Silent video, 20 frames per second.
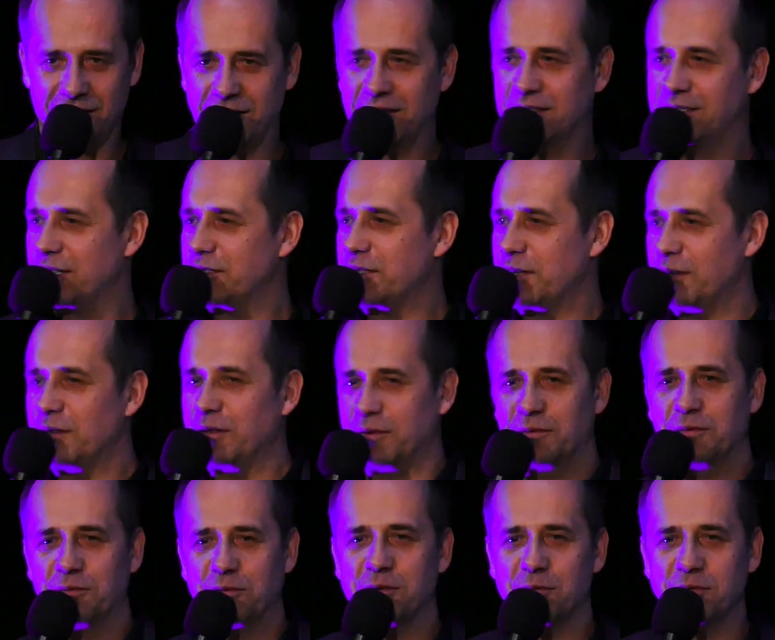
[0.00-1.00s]
chcecie
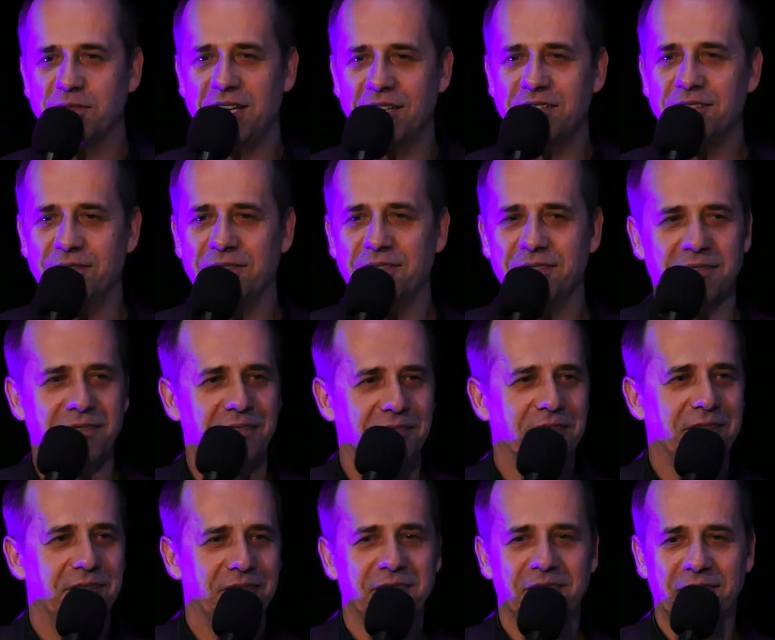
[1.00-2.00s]
usłyszeć
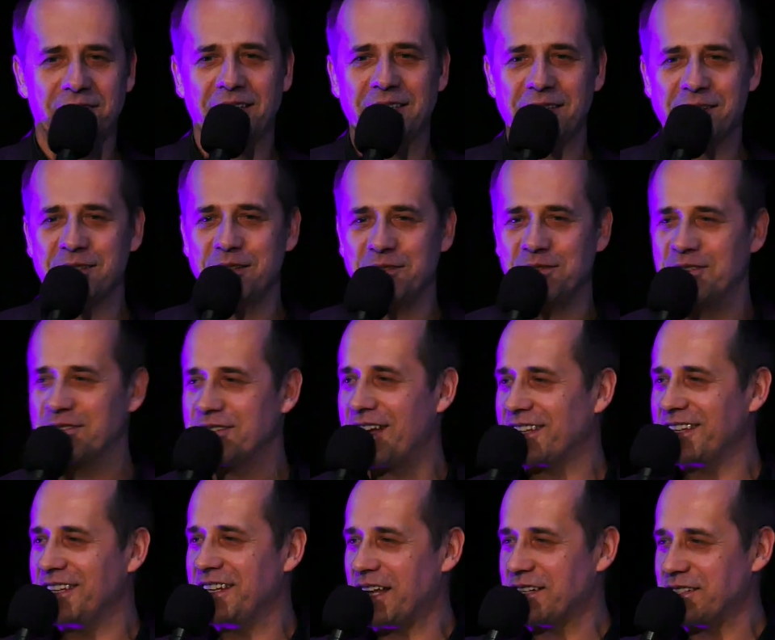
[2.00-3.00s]
fantastyczny
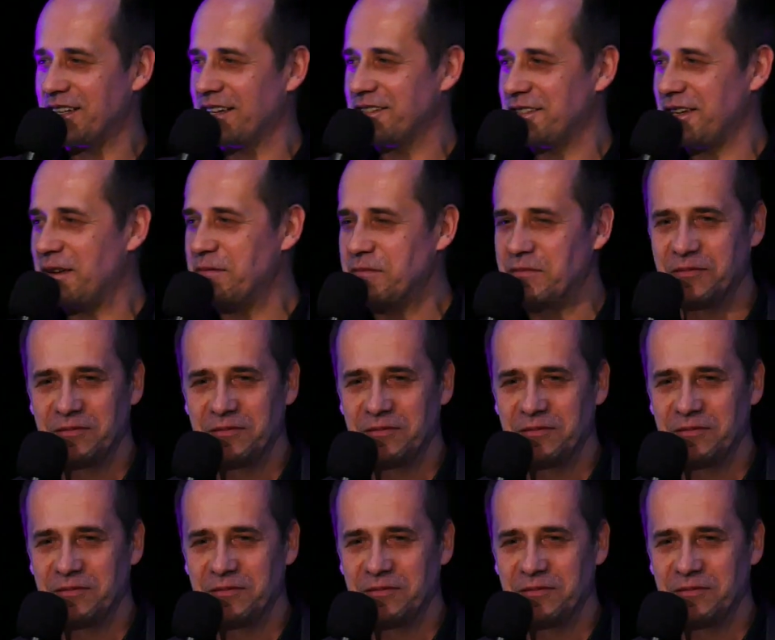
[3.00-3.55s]
żart nie na czasie?